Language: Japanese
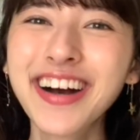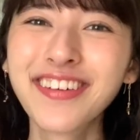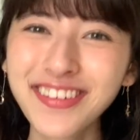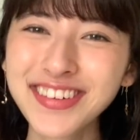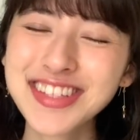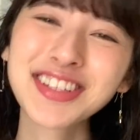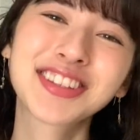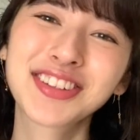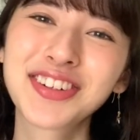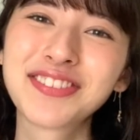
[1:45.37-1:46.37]
をちょっ
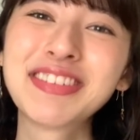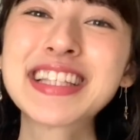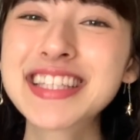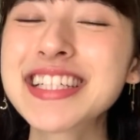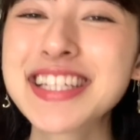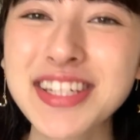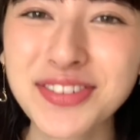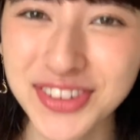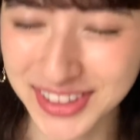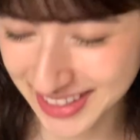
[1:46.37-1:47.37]
と3つに
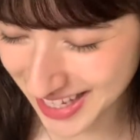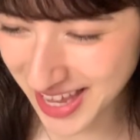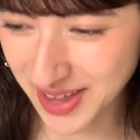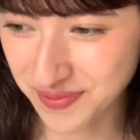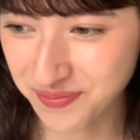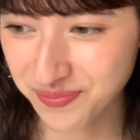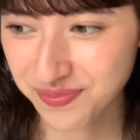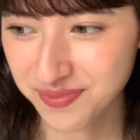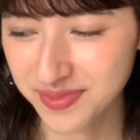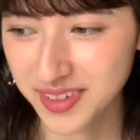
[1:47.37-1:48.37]
絞って
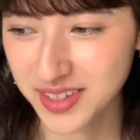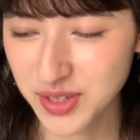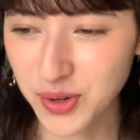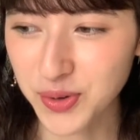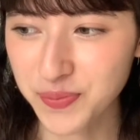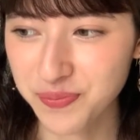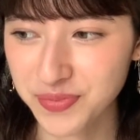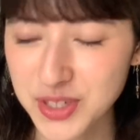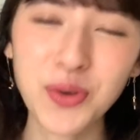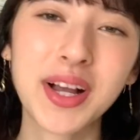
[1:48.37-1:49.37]
そう
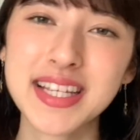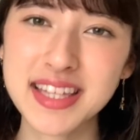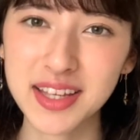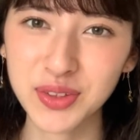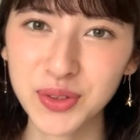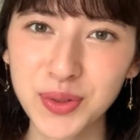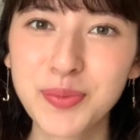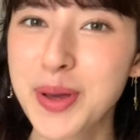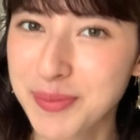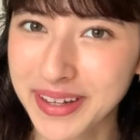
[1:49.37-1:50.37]
紹介したいと
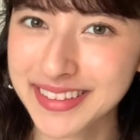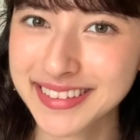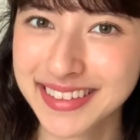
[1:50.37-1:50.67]
思います